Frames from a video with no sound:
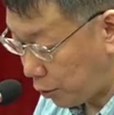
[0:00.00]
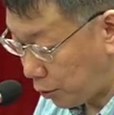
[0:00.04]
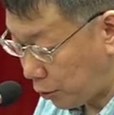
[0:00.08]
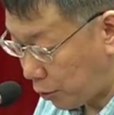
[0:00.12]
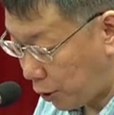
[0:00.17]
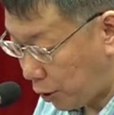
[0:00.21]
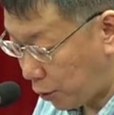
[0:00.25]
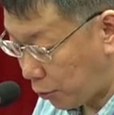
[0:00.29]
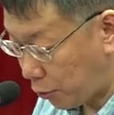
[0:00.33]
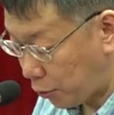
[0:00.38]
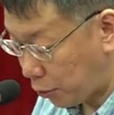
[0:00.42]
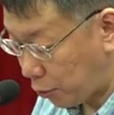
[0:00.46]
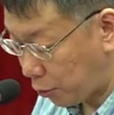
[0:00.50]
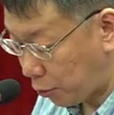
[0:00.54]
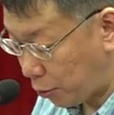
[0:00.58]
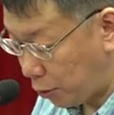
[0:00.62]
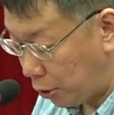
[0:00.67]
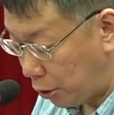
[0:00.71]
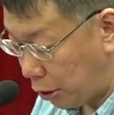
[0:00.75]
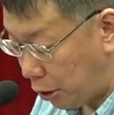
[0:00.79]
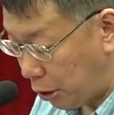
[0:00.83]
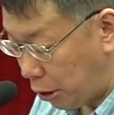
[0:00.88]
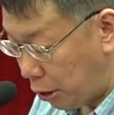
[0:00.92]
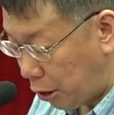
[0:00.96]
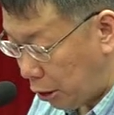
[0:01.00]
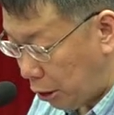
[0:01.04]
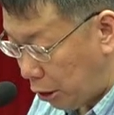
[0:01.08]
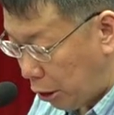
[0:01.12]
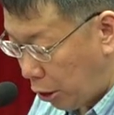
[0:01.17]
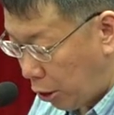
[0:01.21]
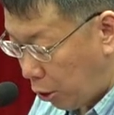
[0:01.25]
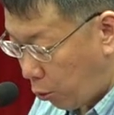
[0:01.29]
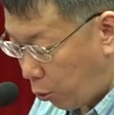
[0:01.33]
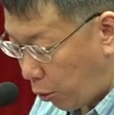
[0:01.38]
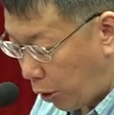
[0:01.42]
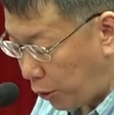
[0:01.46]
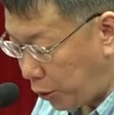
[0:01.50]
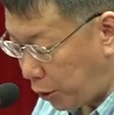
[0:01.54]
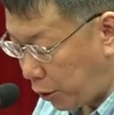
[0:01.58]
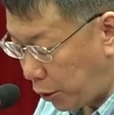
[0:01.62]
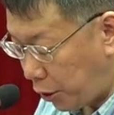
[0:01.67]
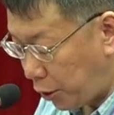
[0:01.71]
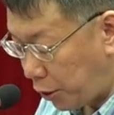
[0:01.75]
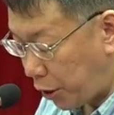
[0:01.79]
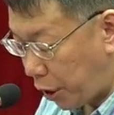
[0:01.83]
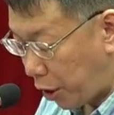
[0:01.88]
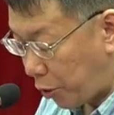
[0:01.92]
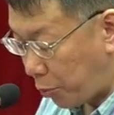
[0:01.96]
核当中。环境
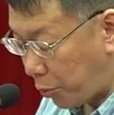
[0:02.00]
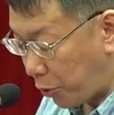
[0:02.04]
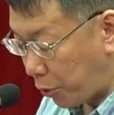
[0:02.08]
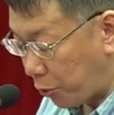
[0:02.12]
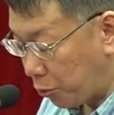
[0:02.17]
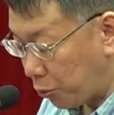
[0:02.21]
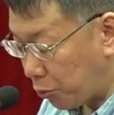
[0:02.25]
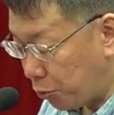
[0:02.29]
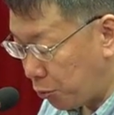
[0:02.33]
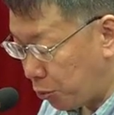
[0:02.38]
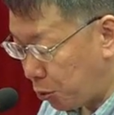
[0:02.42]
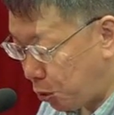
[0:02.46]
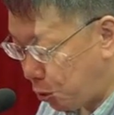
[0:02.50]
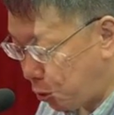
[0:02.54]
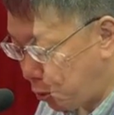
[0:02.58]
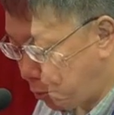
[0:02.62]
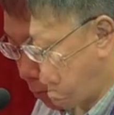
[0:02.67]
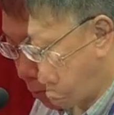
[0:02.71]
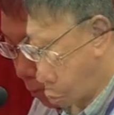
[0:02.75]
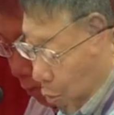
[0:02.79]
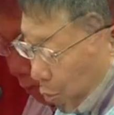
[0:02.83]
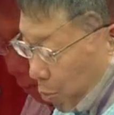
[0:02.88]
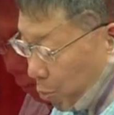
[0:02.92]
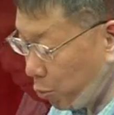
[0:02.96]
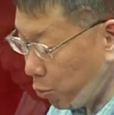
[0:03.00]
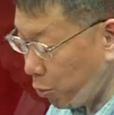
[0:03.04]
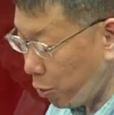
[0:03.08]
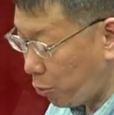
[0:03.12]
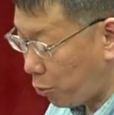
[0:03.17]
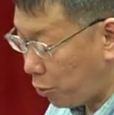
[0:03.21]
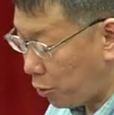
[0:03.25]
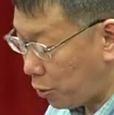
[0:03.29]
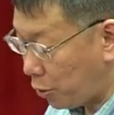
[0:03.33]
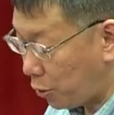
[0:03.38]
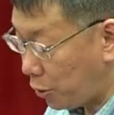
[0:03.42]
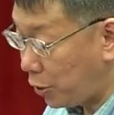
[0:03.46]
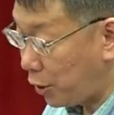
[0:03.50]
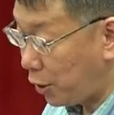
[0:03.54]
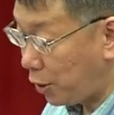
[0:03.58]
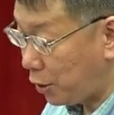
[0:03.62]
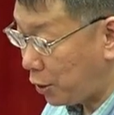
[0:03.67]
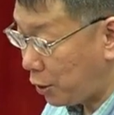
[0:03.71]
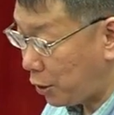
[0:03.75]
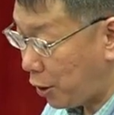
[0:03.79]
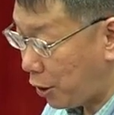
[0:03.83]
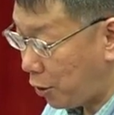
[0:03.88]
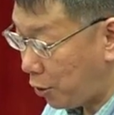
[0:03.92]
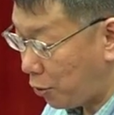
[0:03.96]
影响评估哦，我们不会为了现
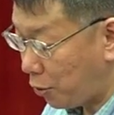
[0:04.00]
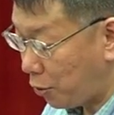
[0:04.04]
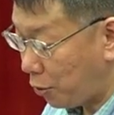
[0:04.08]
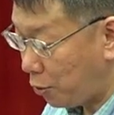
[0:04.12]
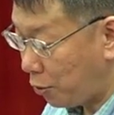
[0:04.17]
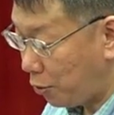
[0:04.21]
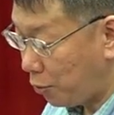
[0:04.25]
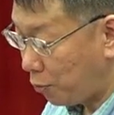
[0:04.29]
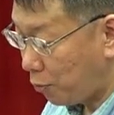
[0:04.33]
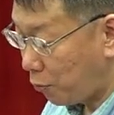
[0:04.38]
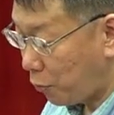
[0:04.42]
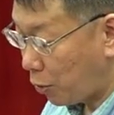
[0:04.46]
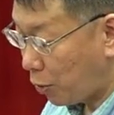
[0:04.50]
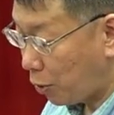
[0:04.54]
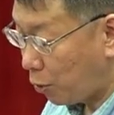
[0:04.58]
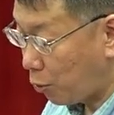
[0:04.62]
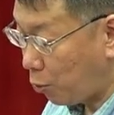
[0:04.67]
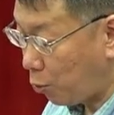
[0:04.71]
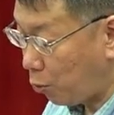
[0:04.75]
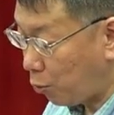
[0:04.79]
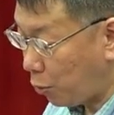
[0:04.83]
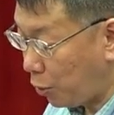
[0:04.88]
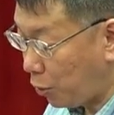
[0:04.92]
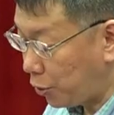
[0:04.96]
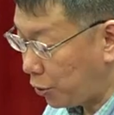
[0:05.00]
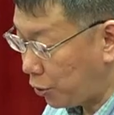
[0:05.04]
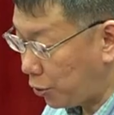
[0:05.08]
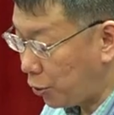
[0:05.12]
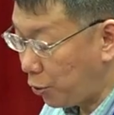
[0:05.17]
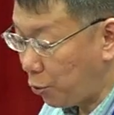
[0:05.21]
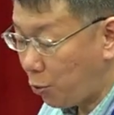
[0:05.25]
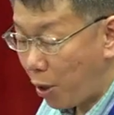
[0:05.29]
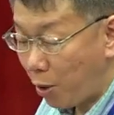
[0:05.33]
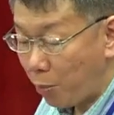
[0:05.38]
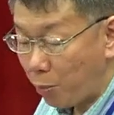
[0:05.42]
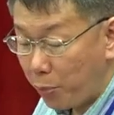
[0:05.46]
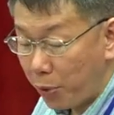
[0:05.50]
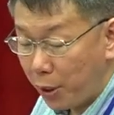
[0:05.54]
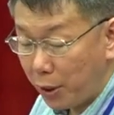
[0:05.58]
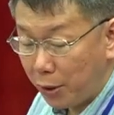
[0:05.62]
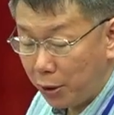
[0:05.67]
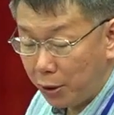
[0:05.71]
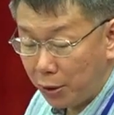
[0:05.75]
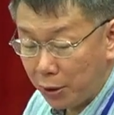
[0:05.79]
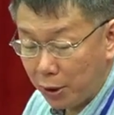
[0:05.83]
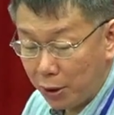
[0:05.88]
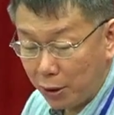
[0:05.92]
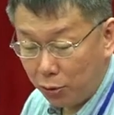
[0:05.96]
在哦图一时的方便，
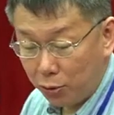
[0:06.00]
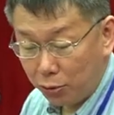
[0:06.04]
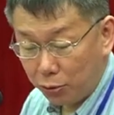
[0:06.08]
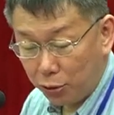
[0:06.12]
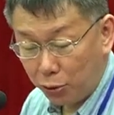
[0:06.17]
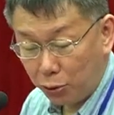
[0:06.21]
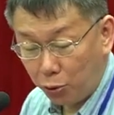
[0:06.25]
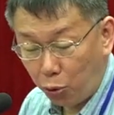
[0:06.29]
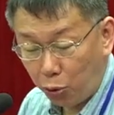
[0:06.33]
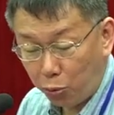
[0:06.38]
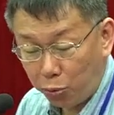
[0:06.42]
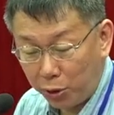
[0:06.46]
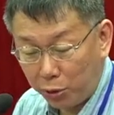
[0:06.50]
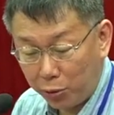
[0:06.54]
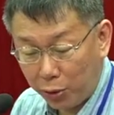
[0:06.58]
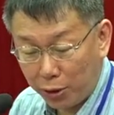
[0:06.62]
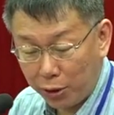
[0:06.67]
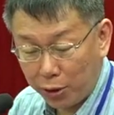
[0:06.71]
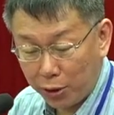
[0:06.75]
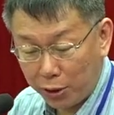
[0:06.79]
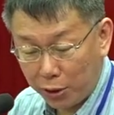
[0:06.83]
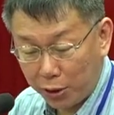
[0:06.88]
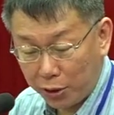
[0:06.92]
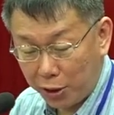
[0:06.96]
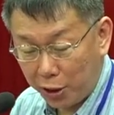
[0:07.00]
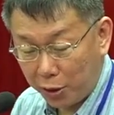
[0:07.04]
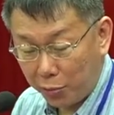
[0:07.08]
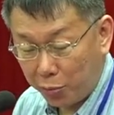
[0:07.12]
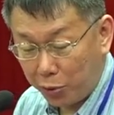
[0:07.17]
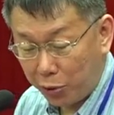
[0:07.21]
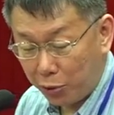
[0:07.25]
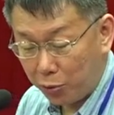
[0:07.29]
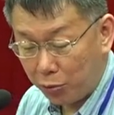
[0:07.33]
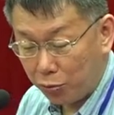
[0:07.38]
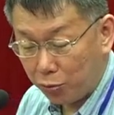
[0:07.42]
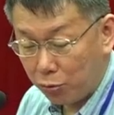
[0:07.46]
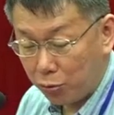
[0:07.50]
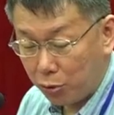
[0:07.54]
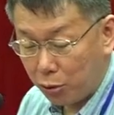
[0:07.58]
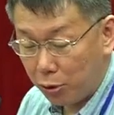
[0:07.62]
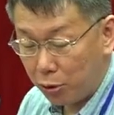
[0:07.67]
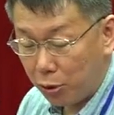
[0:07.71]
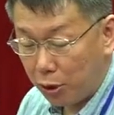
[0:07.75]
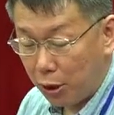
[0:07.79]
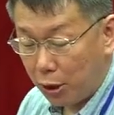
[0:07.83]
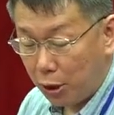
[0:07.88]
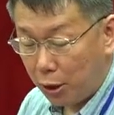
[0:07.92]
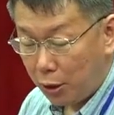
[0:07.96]
你知道，去躲避环境影响评估哦，
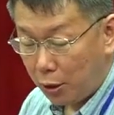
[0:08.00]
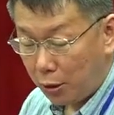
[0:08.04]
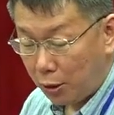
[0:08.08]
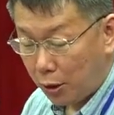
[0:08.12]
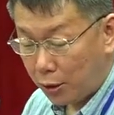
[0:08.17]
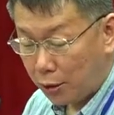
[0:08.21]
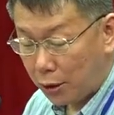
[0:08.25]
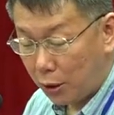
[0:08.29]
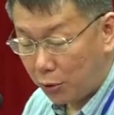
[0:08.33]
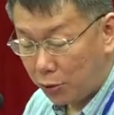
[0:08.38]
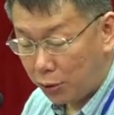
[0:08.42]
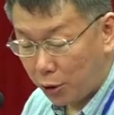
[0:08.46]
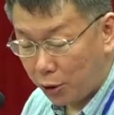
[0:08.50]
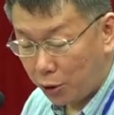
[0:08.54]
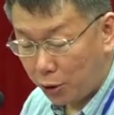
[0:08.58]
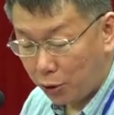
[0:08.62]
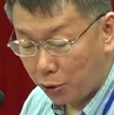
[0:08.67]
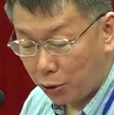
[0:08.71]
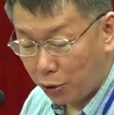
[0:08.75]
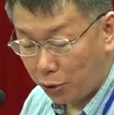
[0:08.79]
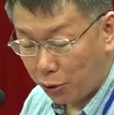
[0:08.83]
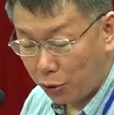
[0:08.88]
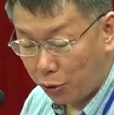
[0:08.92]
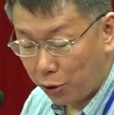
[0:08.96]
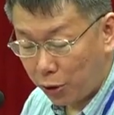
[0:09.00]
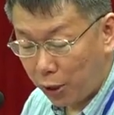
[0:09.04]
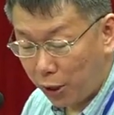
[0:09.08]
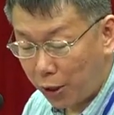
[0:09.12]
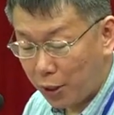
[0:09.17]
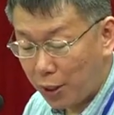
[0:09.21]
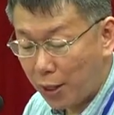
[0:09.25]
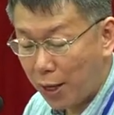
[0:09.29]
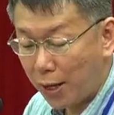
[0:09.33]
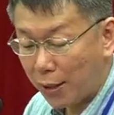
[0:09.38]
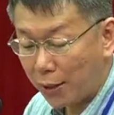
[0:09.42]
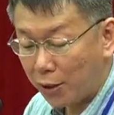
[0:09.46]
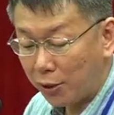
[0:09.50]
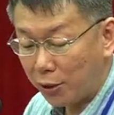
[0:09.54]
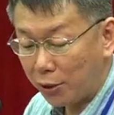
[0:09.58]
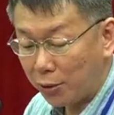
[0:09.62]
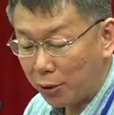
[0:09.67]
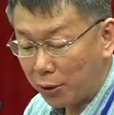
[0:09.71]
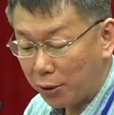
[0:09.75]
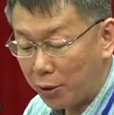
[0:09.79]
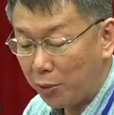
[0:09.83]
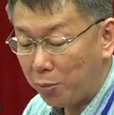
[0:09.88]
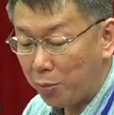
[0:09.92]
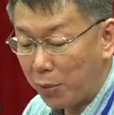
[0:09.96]
那造成以后有人来抗议
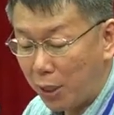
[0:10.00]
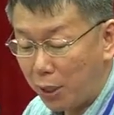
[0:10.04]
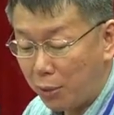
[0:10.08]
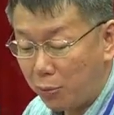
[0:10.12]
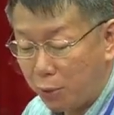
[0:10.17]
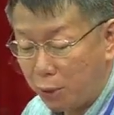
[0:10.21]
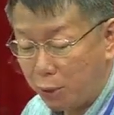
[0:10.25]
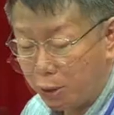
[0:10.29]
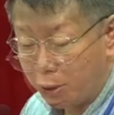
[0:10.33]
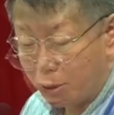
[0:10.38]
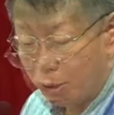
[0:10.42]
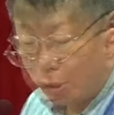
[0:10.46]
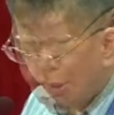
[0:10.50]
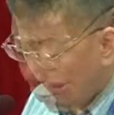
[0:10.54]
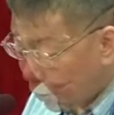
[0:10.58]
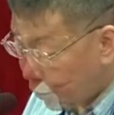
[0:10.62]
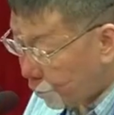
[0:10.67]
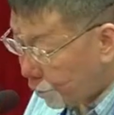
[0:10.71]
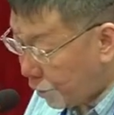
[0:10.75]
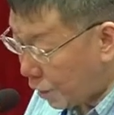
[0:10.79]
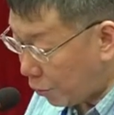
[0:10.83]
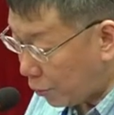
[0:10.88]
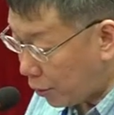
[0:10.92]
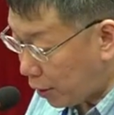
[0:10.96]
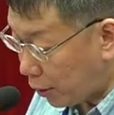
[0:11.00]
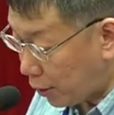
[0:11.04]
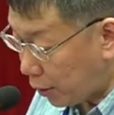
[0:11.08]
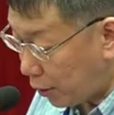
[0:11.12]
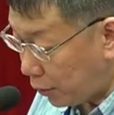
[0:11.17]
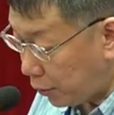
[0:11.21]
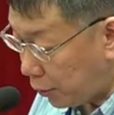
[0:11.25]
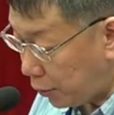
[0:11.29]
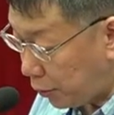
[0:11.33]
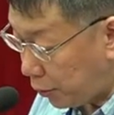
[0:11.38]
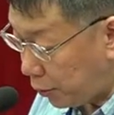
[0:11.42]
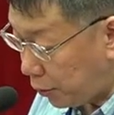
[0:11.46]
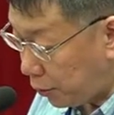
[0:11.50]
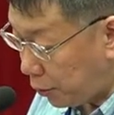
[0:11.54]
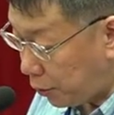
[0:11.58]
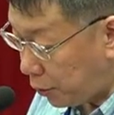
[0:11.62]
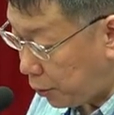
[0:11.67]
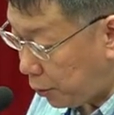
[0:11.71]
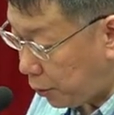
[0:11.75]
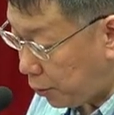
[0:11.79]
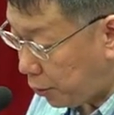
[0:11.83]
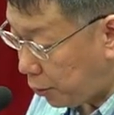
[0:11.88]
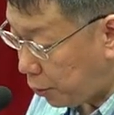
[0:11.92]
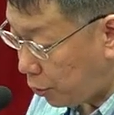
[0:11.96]
啊，更麻烦。设置岛当然是
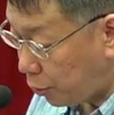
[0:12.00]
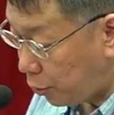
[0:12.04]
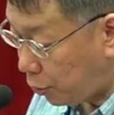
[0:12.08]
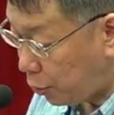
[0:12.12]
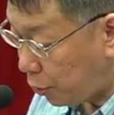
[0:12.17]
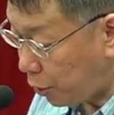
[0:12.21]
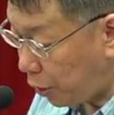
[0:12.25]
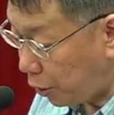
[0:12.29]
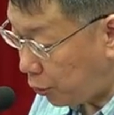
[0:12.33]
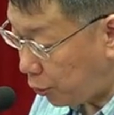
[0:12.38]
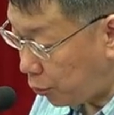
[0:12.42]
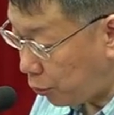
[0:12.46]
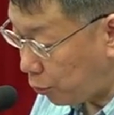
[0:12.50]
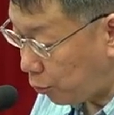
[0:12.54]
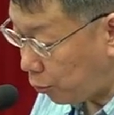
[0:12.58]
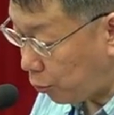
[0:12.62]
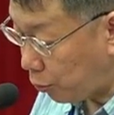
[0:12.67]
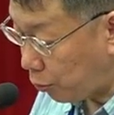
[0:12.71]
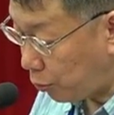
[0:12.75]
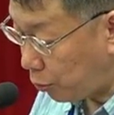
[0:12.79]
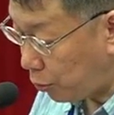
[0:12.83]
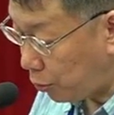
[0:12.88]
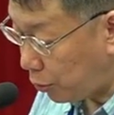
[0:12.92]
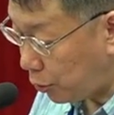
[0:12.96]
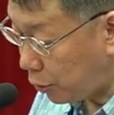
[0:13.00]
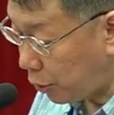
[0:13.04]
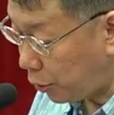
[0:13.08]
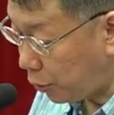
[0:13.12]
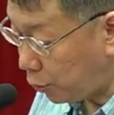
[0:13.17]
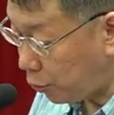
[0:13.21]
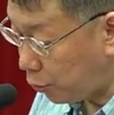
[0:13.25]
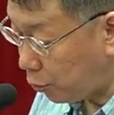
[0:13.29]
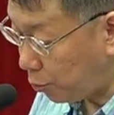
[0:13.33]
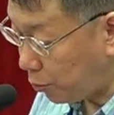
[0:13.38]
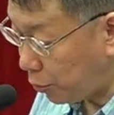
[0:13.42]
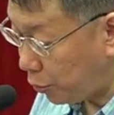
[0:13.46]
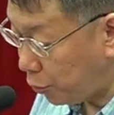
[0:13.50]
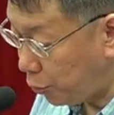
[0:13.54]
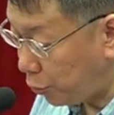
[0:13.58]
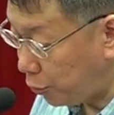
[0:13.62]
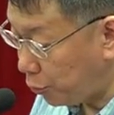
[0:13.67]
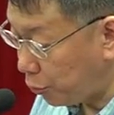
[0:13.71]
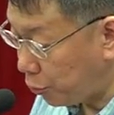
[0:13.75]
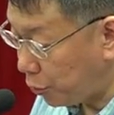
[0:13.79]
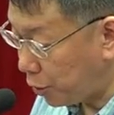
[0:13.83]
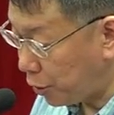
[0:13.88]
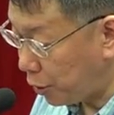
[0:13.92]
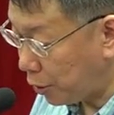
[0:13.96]
现住现住民居
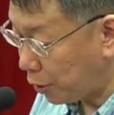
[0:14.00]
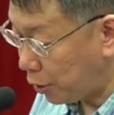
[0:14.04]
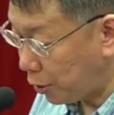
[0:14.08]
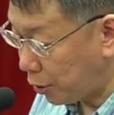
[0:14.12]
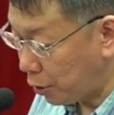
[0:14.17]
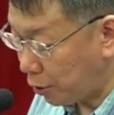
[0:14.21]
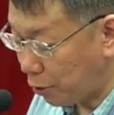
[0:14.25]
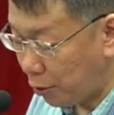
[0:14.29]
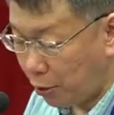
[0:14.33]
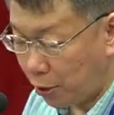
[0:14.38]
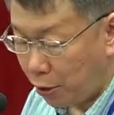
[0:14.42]
住正义啊，